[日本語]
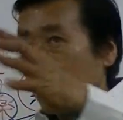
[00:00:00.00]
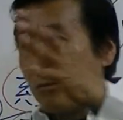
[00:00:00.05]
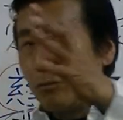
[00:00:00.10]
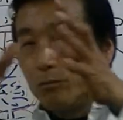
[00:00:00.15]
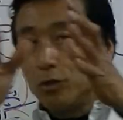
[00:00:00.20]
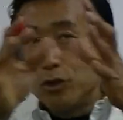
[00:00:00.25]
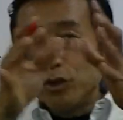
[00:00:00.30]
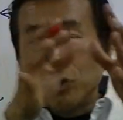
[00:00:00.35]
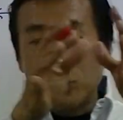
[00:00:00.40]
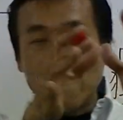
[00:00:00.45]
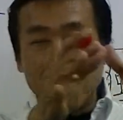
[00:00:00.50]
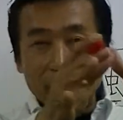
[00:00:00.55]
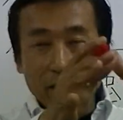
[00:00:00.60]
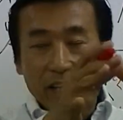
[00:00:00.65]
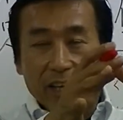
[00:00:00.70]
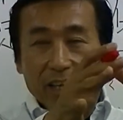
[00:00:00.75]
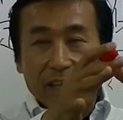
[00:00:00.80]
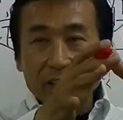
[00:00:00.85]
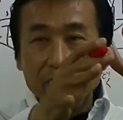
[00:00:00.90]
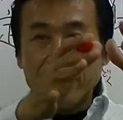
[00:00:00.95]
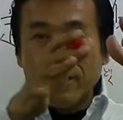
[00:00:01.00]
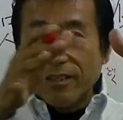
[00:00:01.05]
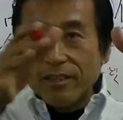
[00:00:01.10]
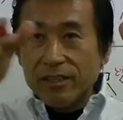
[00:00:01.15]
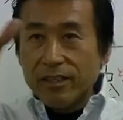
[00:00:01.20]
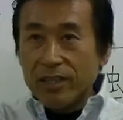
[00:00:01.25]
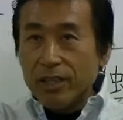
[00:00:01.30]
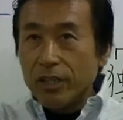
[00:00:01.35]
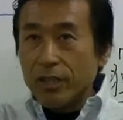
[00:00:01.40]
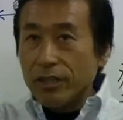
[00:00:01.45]
仏教がね
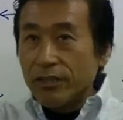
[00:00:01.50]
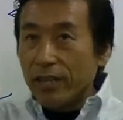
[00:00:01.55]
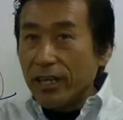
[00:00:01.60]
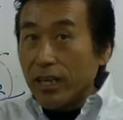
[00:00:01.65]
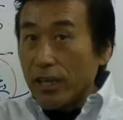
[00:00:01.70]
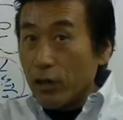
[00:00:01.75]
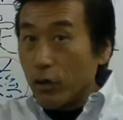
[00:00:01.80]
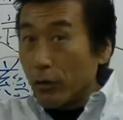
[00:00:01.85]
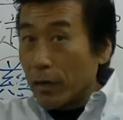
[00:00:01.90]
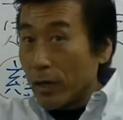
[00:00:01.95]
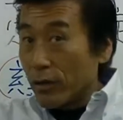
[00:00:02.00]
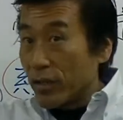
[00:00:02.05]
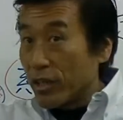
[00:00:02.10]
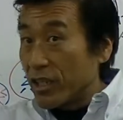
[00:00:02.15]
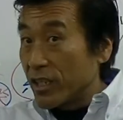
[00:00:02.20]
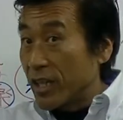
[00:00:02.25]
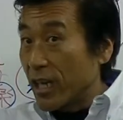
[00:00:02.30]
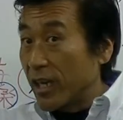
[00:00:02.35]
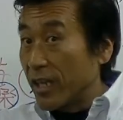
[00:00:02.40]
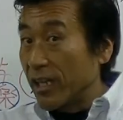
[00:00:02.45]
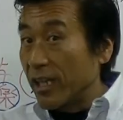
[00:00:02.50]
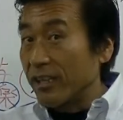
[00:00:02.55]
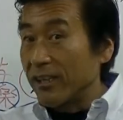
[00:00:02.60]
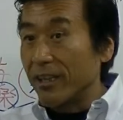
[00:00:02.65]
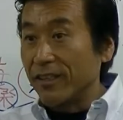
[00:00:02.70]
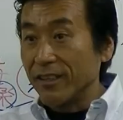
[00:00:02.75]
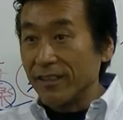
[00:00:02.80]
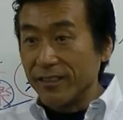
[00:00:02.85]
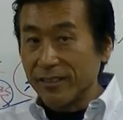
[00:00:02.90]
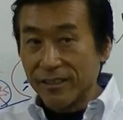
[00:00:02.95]
世界に広がるきっかけだった
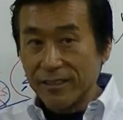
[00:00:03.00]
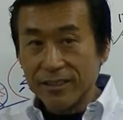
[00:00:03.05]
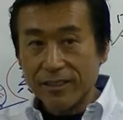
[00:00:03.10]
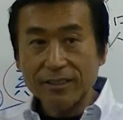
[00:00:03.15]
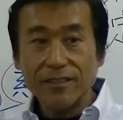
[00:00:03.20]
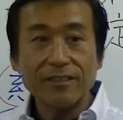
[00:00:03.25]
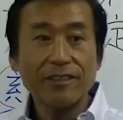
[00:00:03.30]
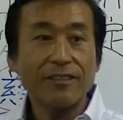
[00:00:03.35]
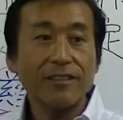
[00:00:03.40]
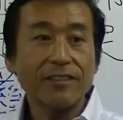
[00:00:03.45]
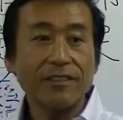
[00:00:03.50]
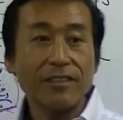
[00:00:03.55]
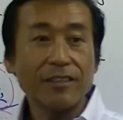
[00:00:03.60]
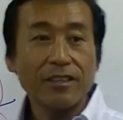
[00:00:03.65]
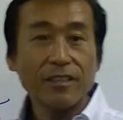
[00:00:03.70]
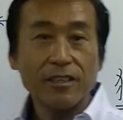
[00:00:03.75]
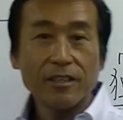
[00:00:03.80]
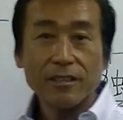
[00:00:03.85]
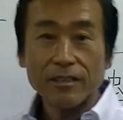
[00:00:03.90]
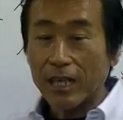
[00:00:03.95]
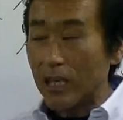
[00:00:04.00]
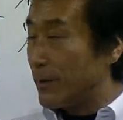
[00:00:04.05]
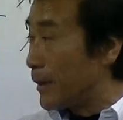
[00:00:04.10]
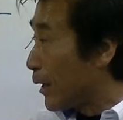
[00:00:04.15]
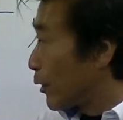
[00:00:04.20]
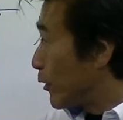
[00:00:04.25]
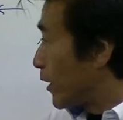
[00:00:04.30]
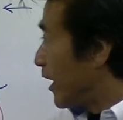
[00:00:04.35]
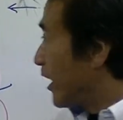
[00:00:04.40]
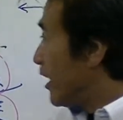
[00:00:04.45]
んですで今
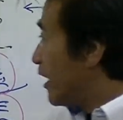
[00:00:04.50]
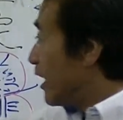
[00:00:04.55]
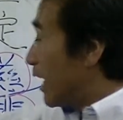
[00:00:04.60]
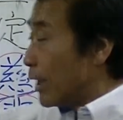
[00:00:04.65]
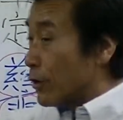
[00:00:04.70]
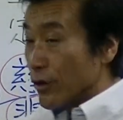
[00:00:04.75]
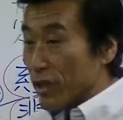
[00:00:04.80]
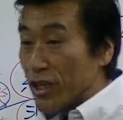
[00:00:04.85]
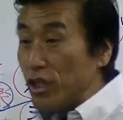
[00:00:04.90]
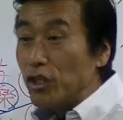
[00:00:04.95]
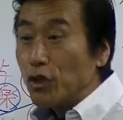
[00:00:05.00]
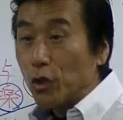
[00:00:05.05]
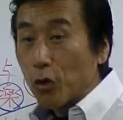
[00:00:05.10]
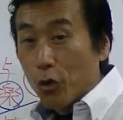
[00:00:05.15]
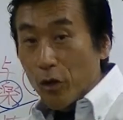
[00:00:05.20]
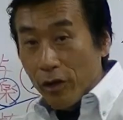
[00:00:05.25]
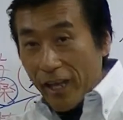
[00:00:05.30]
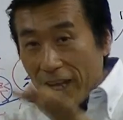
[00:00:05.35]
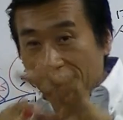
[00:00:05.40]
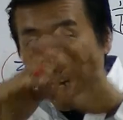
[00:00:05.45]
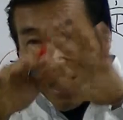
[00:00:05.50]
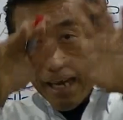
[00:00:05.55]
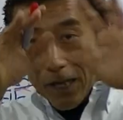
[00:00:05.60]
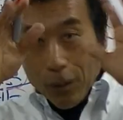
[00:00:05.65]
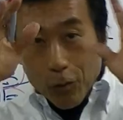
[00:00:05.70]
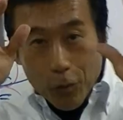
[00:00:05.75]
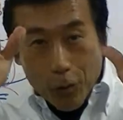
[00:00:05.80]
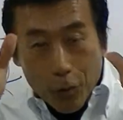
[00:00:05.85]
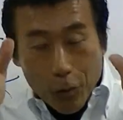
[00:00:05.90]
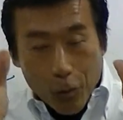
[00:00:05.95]
のねあのインドのねあ
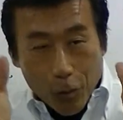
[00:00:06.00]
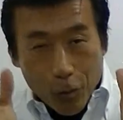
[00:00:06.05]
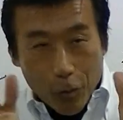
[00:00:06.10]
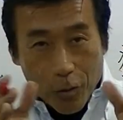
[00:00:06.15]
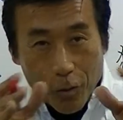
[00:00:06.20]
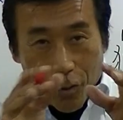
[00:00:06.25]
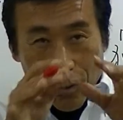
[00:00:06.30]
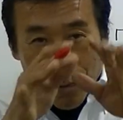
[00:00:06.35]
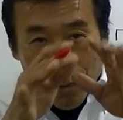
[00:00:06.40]
の